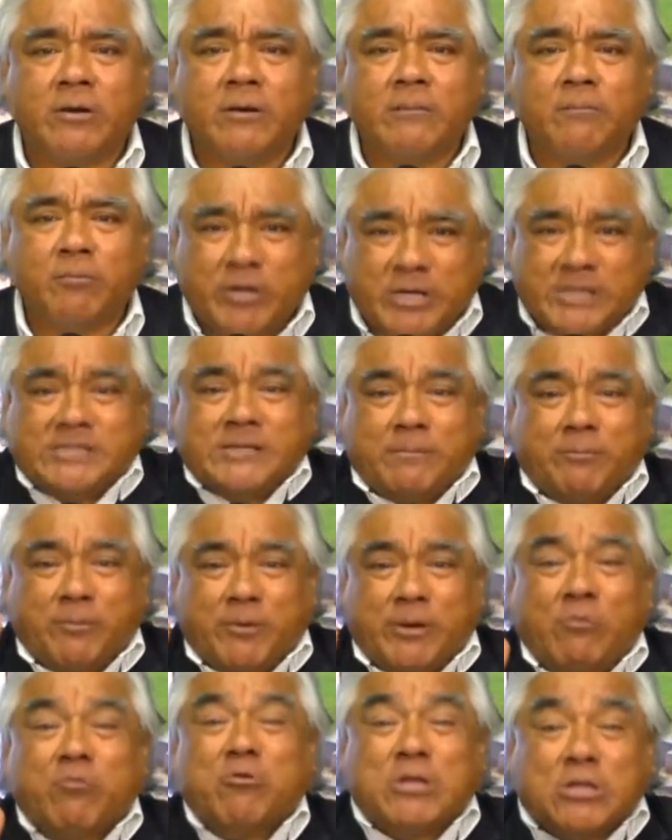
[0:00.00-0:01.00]
Porque ese
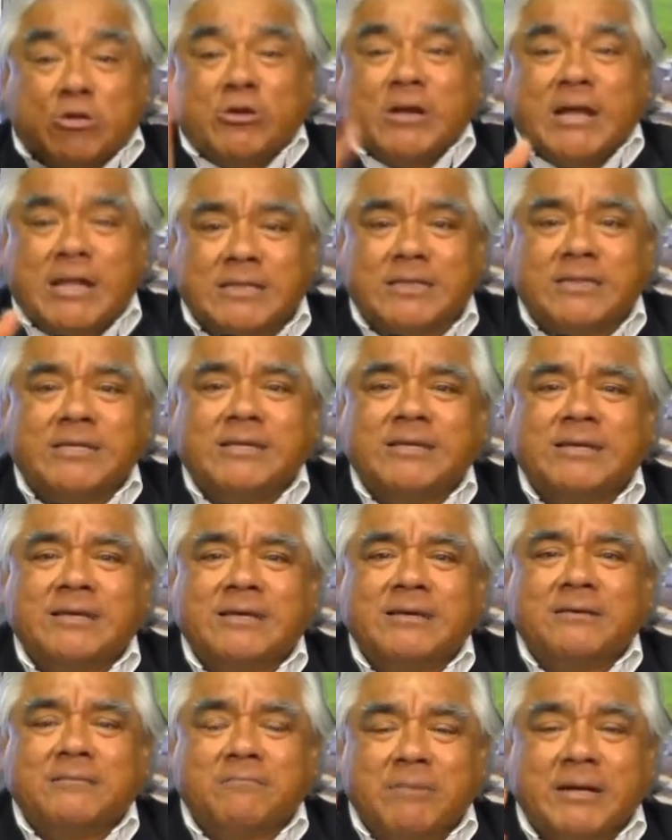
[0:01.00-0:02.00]
pueblo
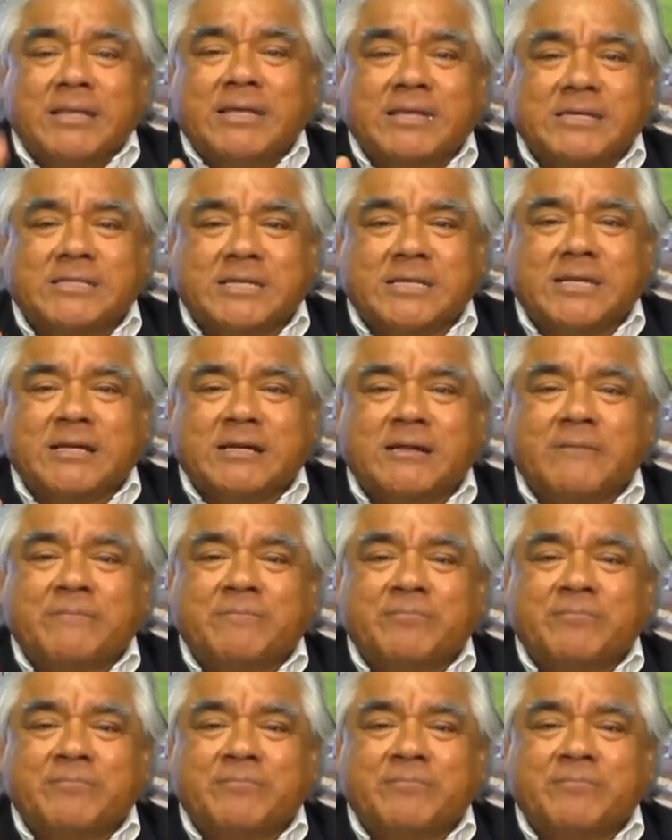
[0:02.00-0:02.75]
ignorante va a decir,